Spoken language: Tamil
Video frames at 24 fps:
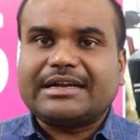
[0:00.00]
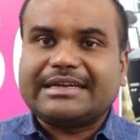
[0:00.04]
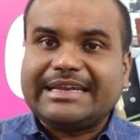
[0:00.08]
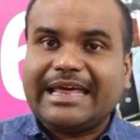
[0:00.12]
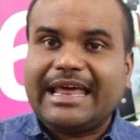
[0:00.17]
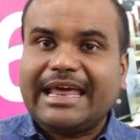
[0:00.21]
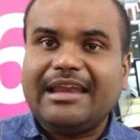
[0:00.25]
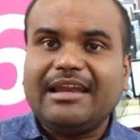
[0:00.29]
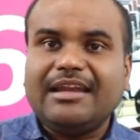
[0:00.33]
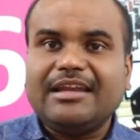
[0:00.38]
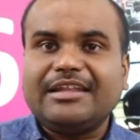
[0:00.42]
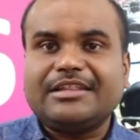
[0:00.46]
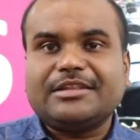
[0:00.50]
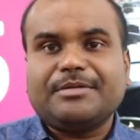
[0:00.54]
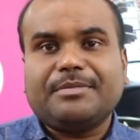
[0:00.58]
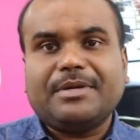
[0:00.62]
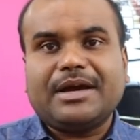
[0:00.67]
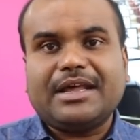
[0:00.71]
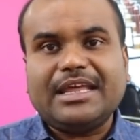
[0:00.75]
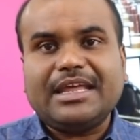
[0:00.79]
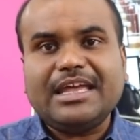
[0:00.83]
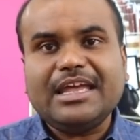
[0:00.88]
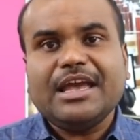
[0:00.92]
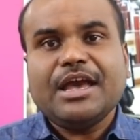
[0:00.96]
டெல் இந்த
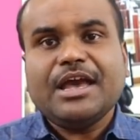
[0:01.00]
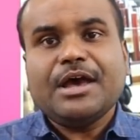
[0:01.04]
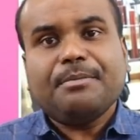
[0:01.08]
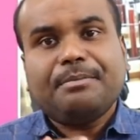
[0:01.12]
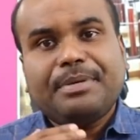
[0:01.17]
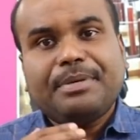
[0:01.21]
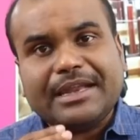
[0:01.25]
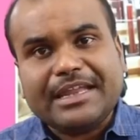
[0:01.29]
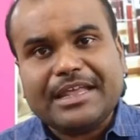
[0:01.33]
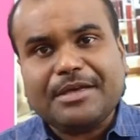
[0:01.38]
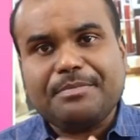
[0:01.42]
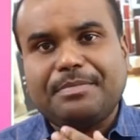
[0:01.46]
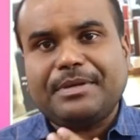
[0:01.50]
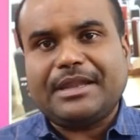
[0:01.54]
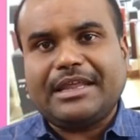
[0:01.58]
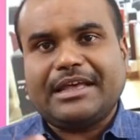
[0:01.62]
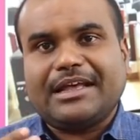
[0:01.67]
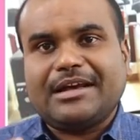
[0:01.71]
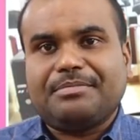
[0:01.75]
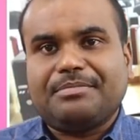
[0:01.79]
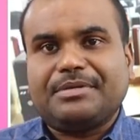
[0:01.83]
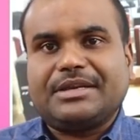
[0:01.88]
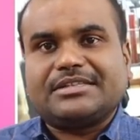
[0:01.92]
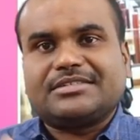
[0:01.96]
மாதிரி பெரிய பெரிய
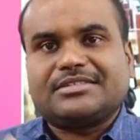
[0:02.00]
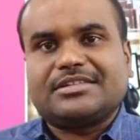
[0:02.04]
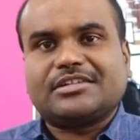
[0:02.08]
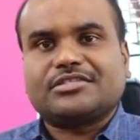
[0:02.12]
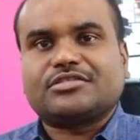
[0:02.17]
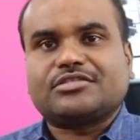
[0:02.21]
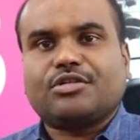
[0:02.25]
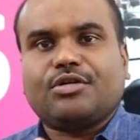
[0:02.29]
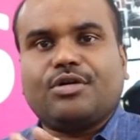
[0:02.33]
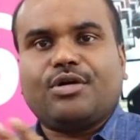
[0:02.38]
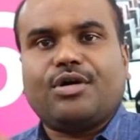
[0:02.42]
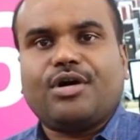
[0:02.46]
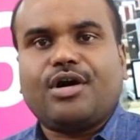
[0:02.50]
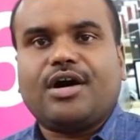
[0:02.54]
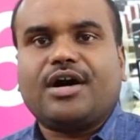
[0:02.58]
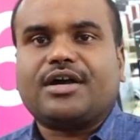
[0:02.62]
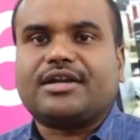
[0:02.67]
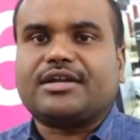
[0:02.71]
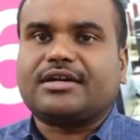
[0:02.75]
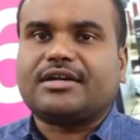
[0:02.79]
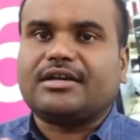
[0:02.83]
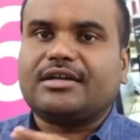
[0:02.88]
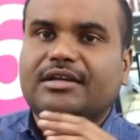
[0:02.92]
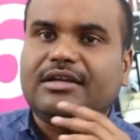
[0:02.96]
கம்பெனிஸ் சிஸ்கோ
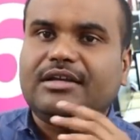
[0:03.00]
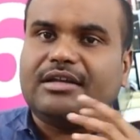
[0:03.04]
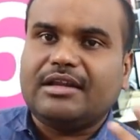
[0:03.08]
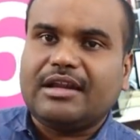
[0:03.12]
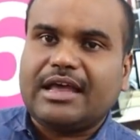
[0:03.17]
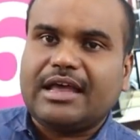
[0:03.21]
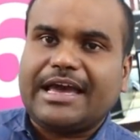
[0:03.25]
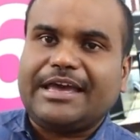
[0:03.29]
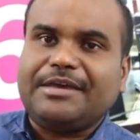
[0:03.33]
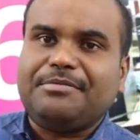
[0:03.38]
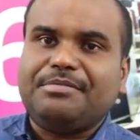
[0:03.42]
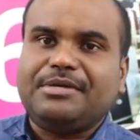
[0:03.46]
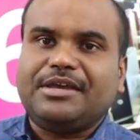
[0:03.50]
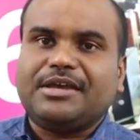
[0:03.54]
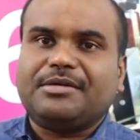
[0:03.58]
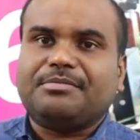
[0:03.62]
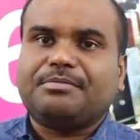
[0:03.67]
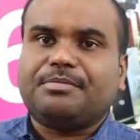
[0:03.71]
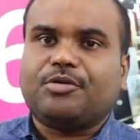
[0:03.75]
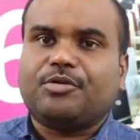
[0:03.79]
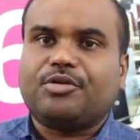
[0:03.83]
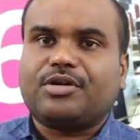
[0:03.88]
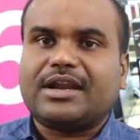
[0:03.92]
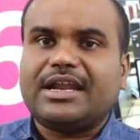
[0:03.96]
ஆரக்கல்
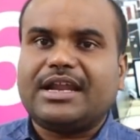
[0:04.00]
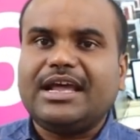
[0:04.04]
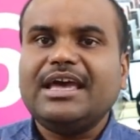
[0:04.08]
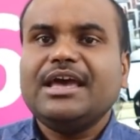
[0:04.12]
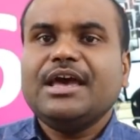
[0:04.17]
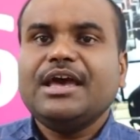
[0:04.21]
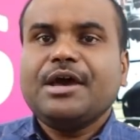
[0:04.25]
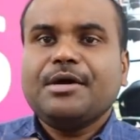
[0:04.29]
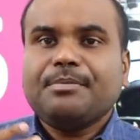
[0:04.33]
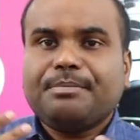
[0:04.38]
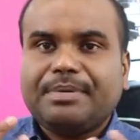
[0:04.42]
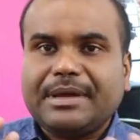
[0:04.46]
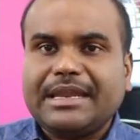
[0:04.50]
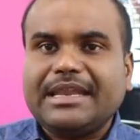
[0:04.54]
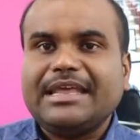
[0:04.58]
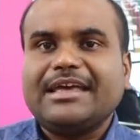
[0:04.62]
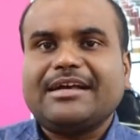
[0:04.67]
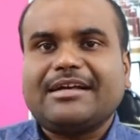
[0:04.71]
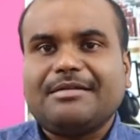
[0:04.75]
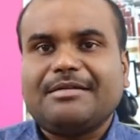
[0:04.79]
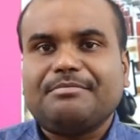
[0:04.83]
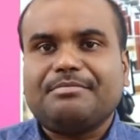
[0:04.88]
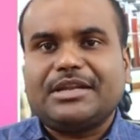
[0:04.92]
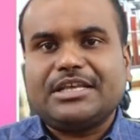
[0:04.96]
ஐபிஎம் போன்ற பெரிய
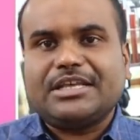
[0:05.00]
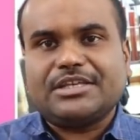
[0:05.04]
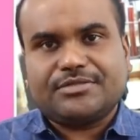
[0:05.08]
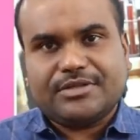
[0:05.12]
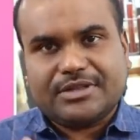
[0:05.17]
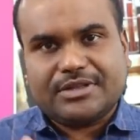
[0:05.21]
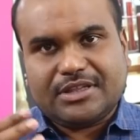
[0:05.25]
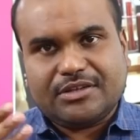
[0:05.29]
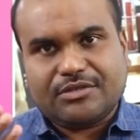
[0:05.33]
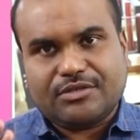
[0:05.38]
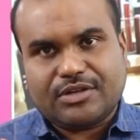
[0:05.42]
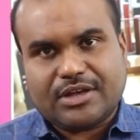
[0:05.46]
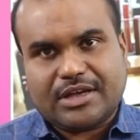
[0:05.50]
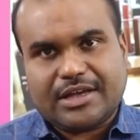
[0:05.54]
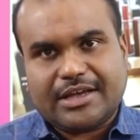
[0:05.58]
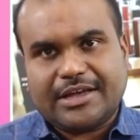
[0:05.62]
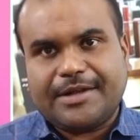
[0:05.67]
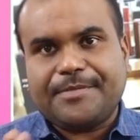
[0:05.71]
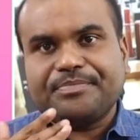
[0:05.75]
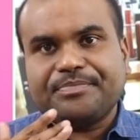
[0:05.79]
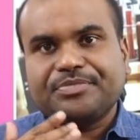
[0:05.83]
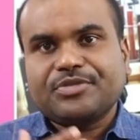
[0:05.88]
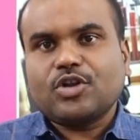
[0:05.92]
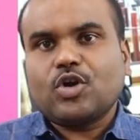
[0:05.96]
கம்பெனிஸ் வந்து
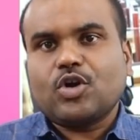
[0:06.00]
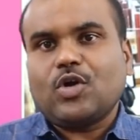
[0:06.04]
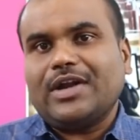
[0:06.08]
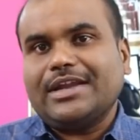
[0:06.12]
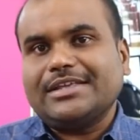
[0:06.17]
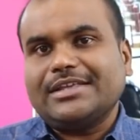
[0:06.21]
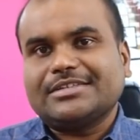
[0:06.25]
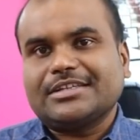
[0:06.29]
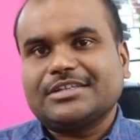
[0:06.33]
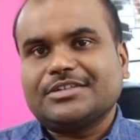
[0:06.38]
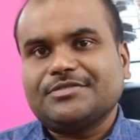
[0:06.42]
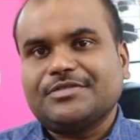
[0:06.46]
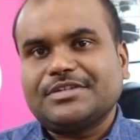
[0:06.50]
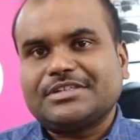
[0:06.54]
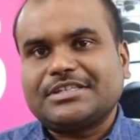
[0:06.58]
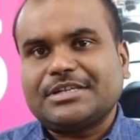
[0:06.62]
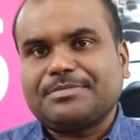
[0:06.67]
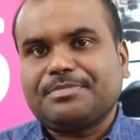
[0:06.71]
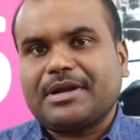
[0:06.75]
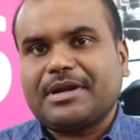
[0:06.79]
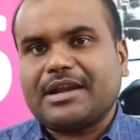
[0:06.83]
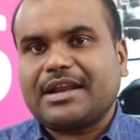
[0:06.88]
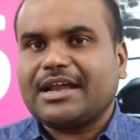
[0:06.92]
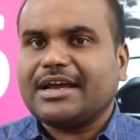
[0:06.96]
உங்கள் காலேஜுக்கு
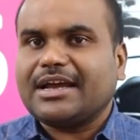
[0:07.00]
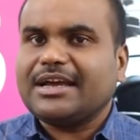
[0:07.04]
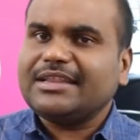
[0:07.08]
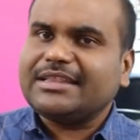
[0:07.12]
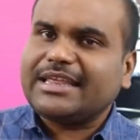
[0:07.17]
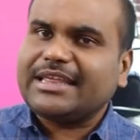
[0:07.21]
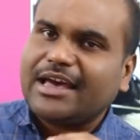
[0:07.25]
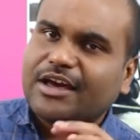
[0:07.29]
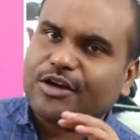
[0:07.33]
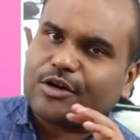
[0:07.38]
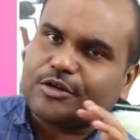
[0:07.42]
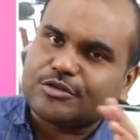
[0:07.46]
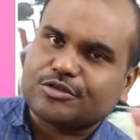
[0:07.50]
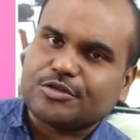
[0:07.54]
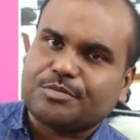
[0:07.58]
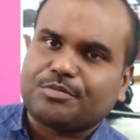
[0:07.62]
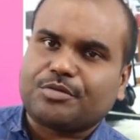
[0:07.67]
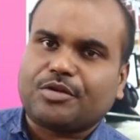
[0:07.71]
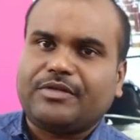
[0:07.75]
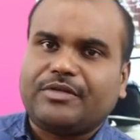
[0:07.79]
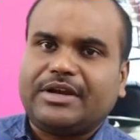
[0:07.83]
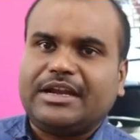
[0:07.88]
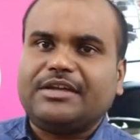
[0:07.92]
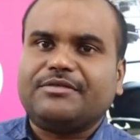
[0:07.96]
விசிட் பண்ணுறாங்க தே ஆர் ஆல்சோ
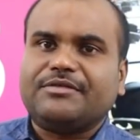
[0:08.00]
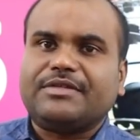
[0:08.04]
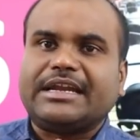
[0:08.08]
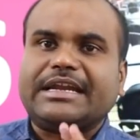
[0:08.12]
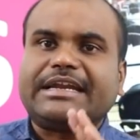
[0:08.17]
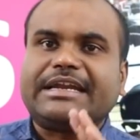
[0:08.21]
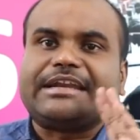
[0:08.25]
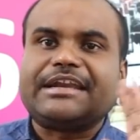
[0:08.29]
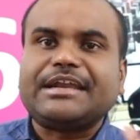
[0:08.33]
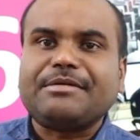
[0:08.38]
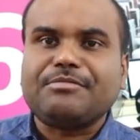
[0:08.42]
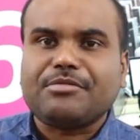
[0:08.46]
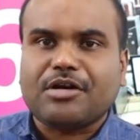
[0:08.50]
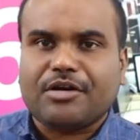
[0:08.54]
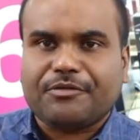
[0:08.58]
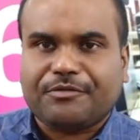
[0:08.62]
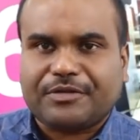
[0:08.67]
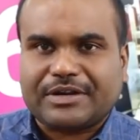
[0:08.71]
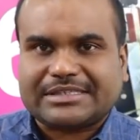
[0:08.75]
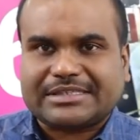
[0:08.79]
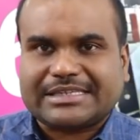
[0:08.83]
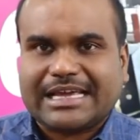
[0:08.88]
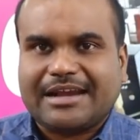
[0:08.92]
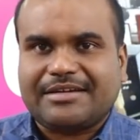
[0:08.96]
ப்ரொவைடிங் வெரி ட்ரீம்
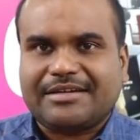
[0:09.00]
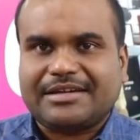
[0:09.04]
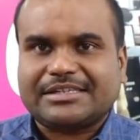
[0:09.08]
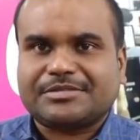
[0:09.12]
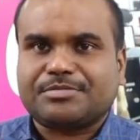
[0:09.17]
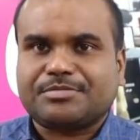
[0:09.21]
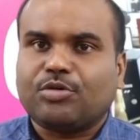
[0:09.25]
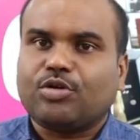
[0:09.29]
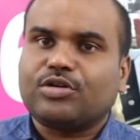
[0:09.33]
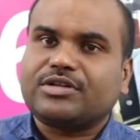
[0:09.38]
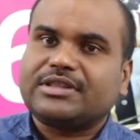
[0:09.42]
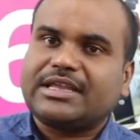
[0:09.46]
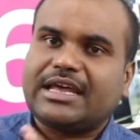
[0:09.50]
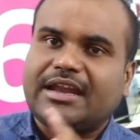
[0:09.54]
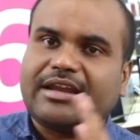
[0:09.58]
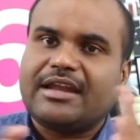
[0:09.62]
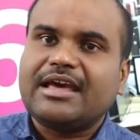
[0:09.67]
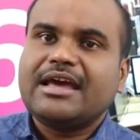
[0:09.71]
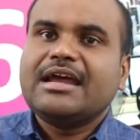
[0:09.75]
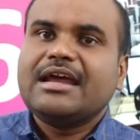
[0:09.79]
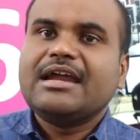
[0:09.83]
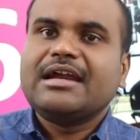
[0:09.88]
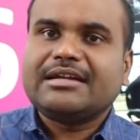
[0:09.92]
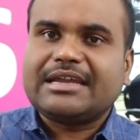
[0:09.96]
ஆஃபர் சேலரிஸ் மோர் தேன்
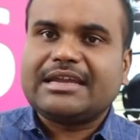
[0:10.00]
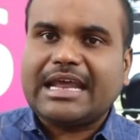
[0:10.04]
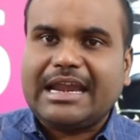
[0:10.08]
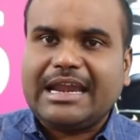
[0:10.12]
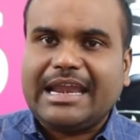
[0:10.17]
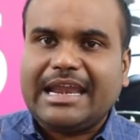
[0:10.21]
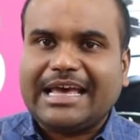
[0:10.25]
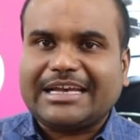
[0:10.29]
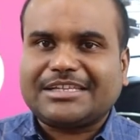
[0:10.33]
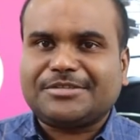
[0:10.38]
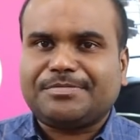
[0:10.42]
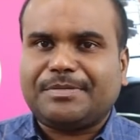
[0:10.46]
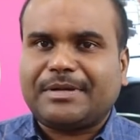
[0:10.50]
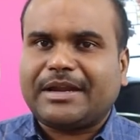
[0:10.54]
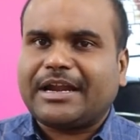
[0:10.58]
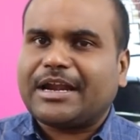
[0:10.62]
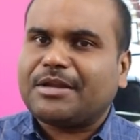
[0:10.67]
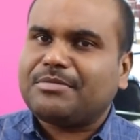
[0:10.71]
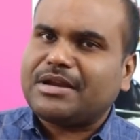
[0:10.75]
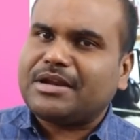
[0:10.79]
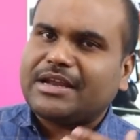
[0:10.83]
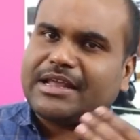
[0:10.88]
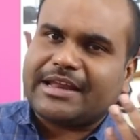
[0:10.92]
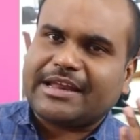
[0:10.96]
டென் லேக்ஸ் பர்
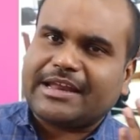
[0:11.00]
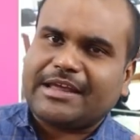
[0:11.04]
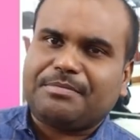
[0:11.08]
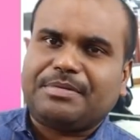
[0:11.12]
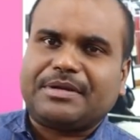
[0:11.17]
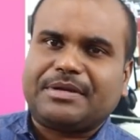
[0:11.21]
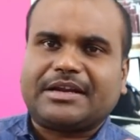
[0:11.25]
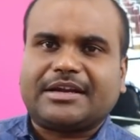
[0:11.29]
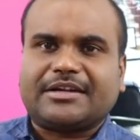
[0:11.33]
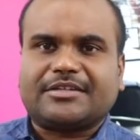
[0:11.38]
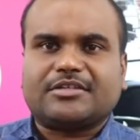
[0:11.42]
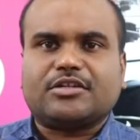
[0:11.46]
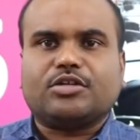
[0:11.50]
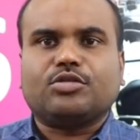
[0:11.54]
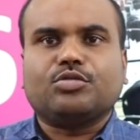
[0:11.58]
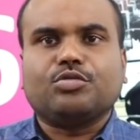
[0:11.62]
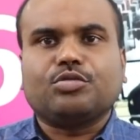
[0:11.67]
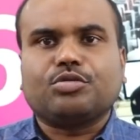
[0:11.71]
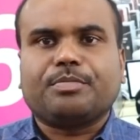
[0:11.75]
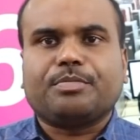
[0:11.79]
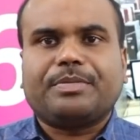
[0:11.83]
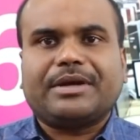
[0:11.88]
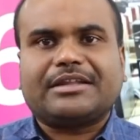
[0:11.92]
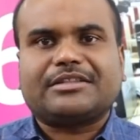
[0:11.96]
ஆனமே நிறைய பேர் கிட்டத்தட்ட
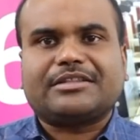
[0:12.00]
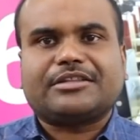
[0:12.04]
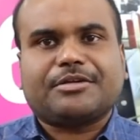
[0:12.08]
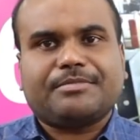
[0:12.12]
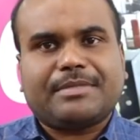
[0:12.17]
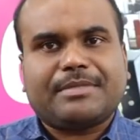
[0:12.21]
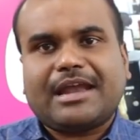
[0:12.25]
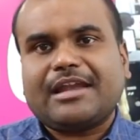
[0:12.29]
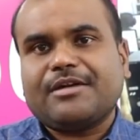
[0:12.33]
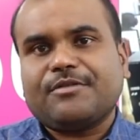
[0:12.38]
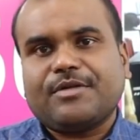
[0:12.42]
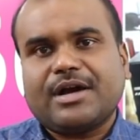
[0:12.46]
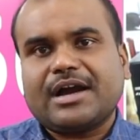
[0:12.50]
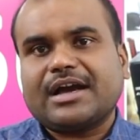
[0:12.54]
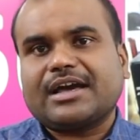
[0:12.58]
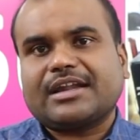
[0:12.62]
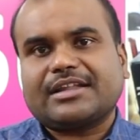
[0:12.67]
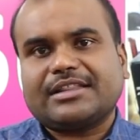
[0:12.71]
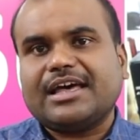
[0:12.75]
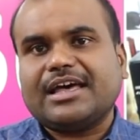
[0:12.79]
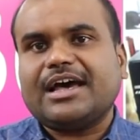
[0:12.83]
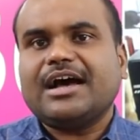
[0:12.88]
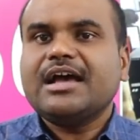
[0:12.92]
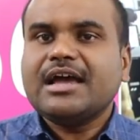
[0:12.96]
நூறு பேர்த்துக்கு மேலே
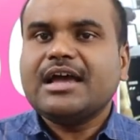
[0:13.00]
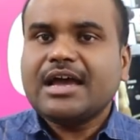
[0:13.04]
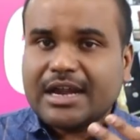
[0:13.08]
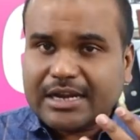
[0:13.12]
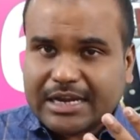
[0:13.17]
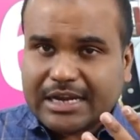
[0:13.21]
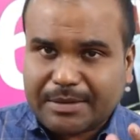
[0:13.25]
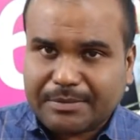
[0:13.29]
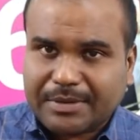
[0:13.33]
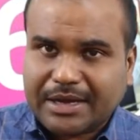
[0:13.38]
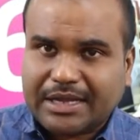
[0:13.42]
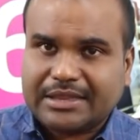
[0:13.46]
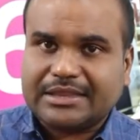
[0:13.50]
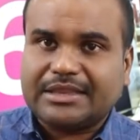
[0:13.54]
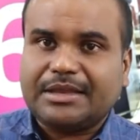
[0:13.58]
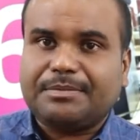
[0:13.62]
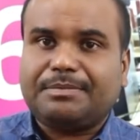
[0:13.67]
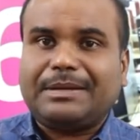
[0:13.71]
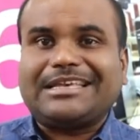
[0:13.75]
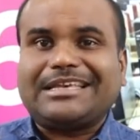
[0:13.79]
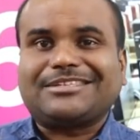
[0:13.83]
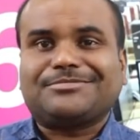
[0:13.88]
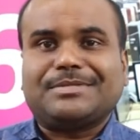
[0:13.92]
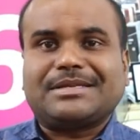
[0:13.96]
வாங்குறதா நம்ம அந்த
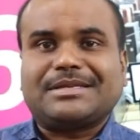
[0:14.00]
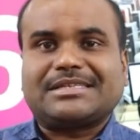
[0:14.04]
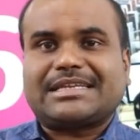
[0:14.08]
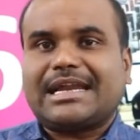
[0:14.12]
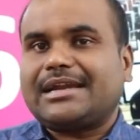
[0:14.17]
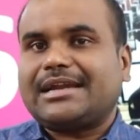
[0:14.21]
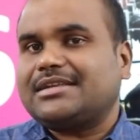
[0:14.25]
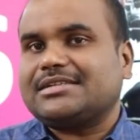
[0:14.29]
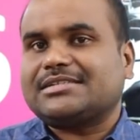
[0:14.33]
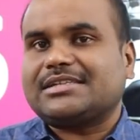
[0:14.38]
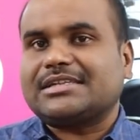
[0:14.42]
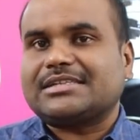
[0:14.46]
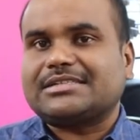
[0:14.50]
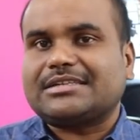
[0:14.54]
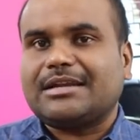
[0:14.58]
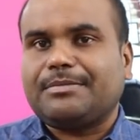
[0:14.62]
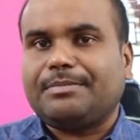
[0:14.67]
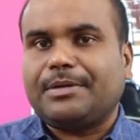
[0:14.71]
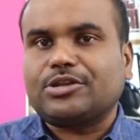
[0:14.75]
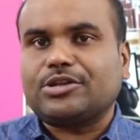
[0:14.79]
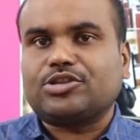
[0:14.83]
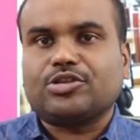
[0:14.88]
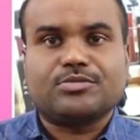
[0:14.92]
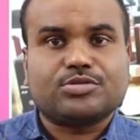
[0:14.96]
பிளேஸ்மெண்ட் ஸ்டாட்டிஸ்டிக்ஸில்
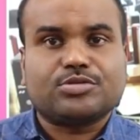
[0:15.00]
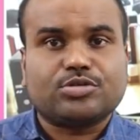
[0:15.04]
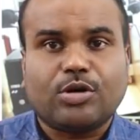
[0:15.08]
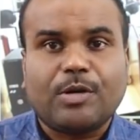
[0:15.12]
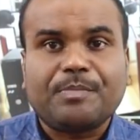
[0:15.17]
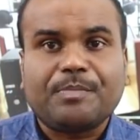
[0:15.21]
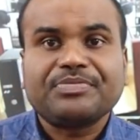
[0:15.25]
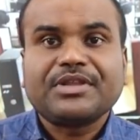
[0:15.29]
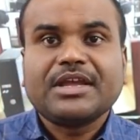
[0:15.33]
பார்த்தோம் ஸோ